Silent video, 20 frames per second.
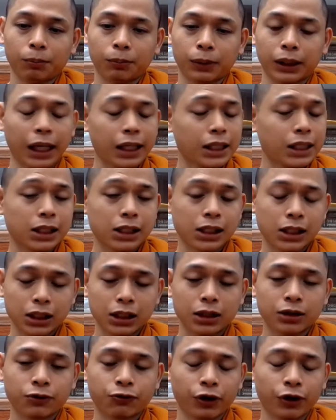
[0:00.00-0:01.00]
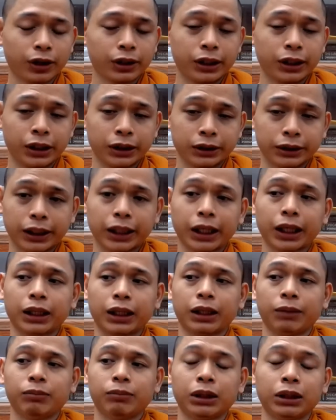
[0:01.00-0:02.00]
cá nhân sư phát hiện ra
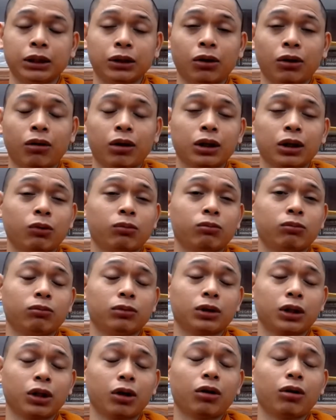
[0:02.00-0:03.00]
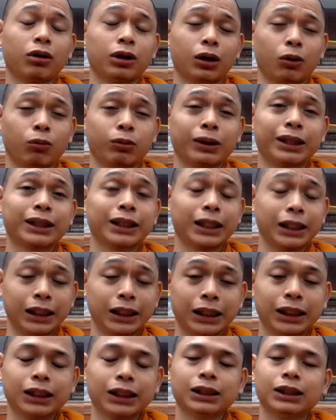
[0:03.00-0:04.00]
là mình có cái lòng có cái lòng ganh
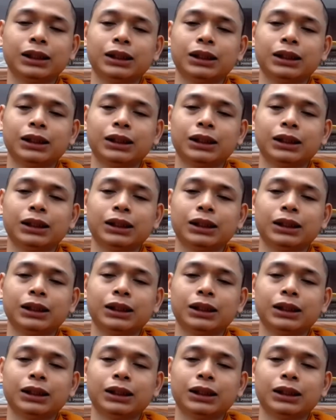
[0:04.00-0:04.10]
tị đó